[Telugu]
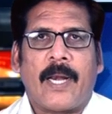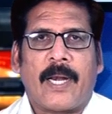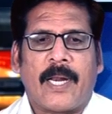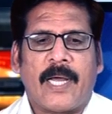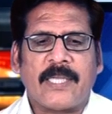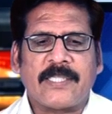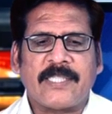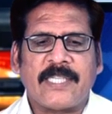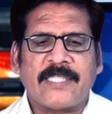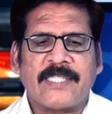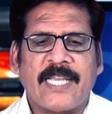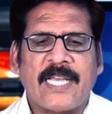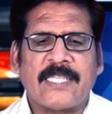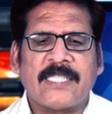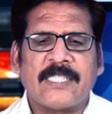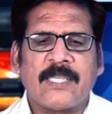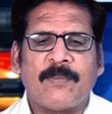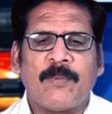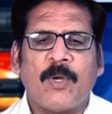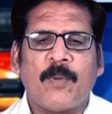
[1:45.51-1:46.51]
రాష్ట్ర
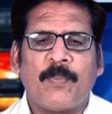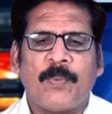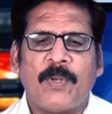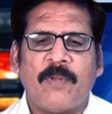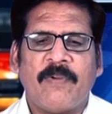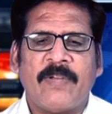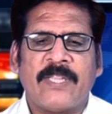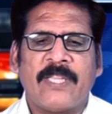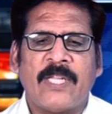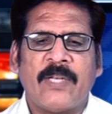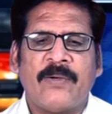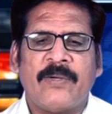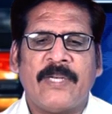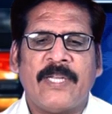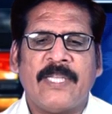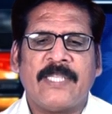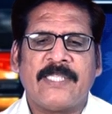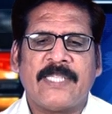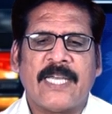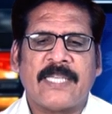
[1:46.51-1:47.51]
శాసనసభలో పులివెంద
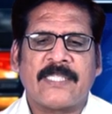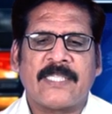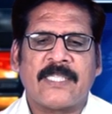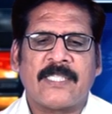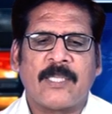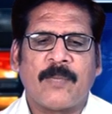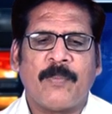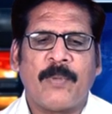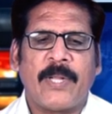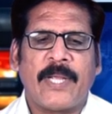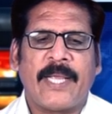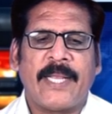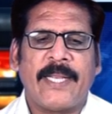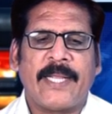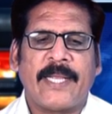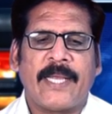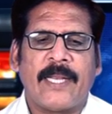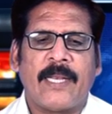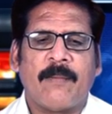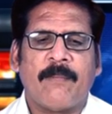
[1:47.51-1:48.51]
నుండి శాసనసభ్యునిగా
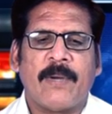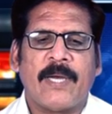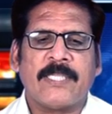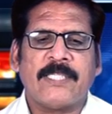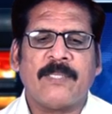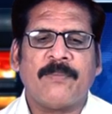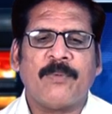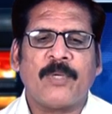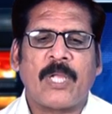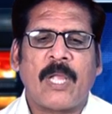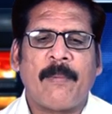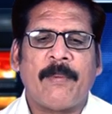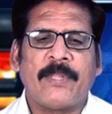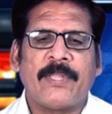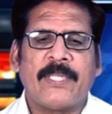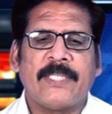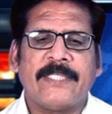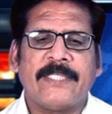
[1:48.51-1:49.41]
ఎన్నికైన మాజీ ముఖ్యమంత్రి